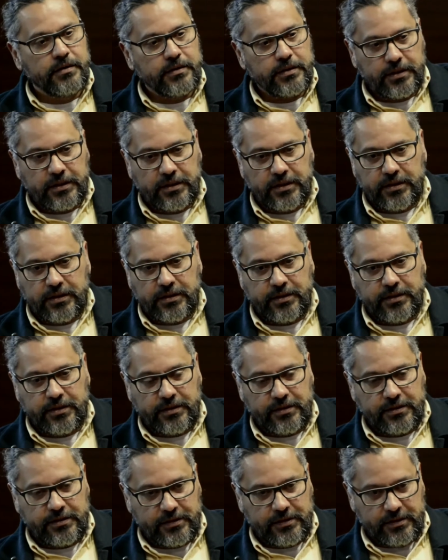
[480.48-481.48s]

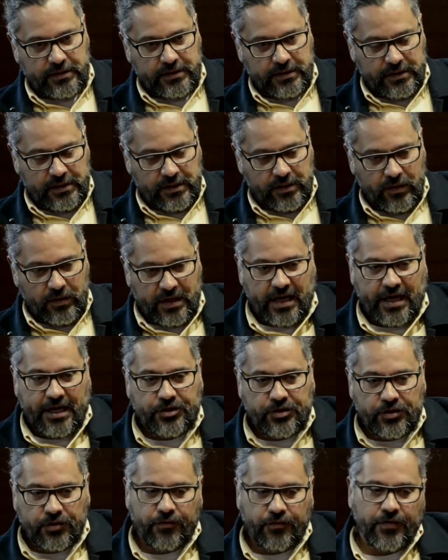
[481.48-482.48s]
y, y lo que he
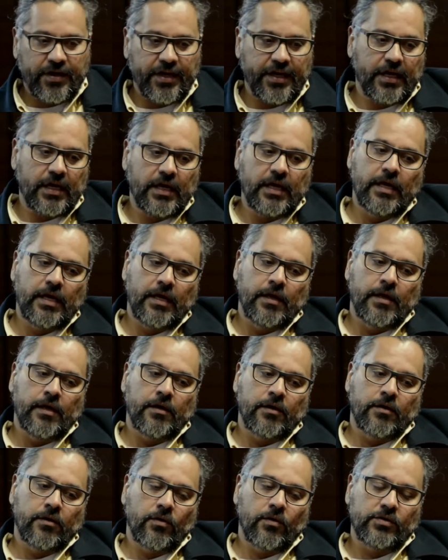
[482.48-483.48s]
hecho fue
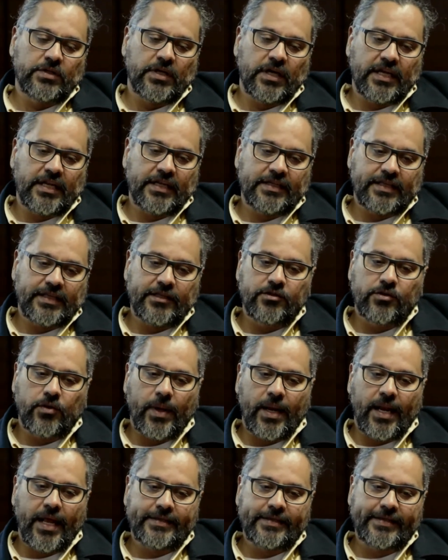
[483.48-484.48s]
conseguir estas
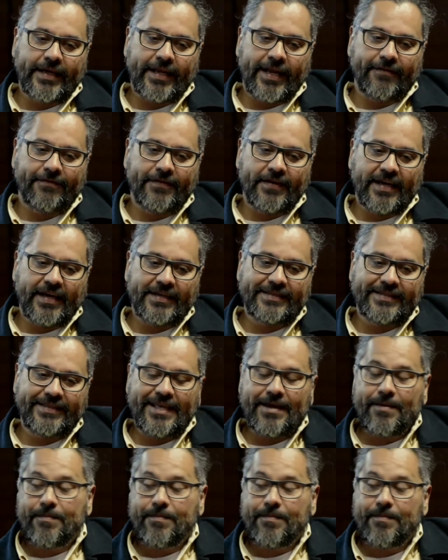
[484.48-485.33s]
novelas gráficas de